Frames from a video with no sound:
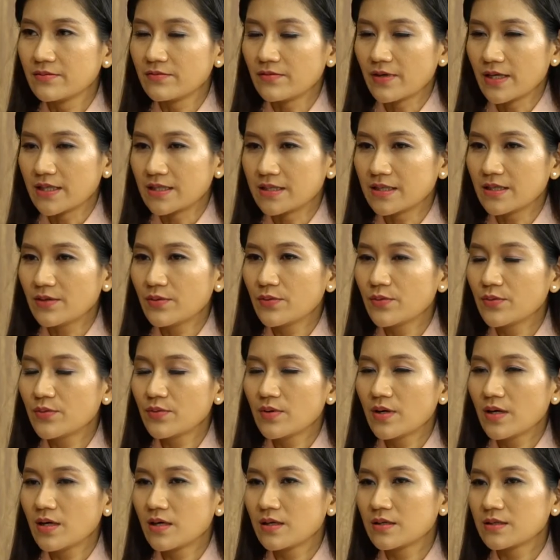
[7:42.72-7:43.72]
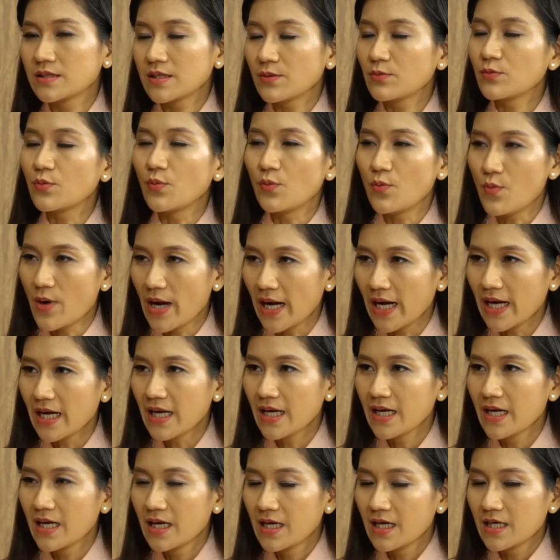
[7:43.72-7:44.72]
và rau rau củ quả.
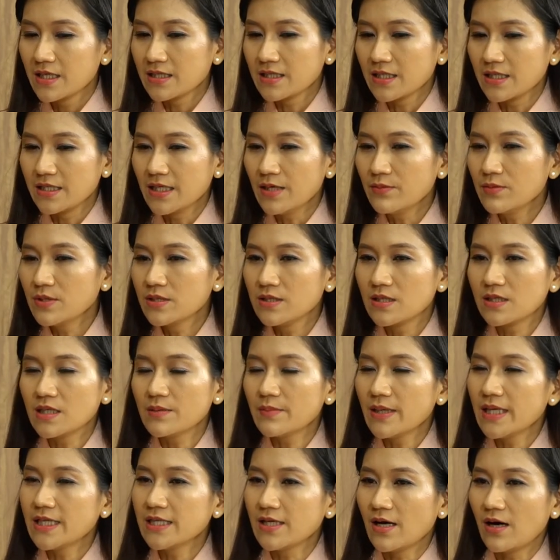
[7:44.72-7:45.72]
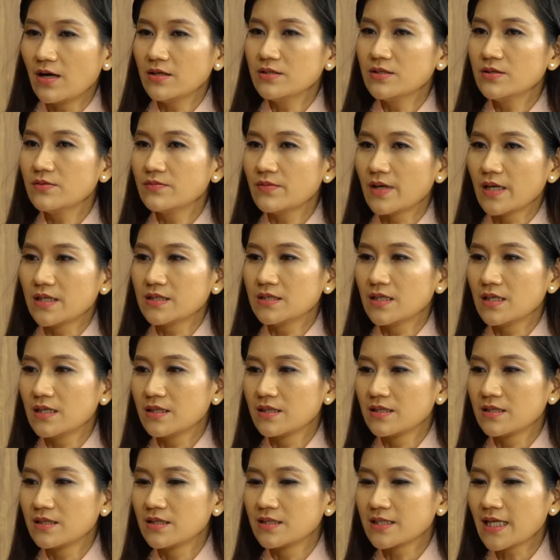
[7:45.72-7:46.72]
Thì nếu như những cái bé nhỏ như vậy thì
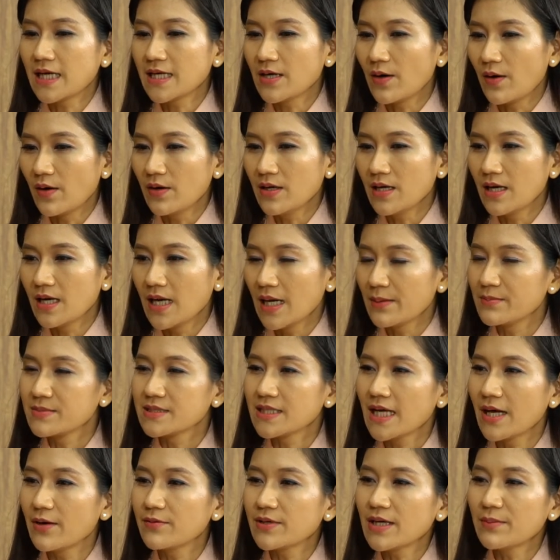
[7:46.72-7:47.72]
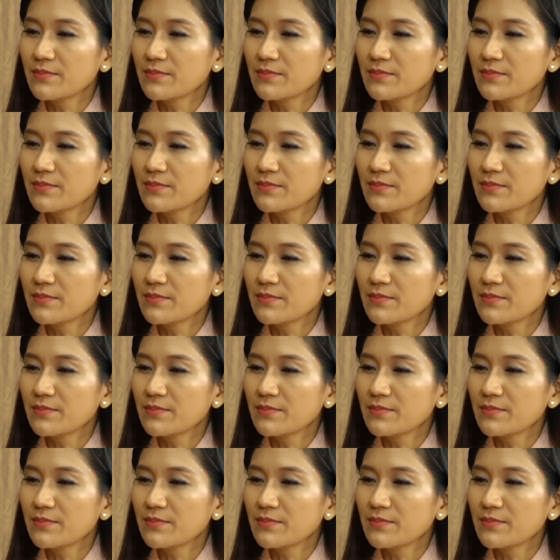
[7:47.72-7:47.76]
người ta hỏi là làm sao,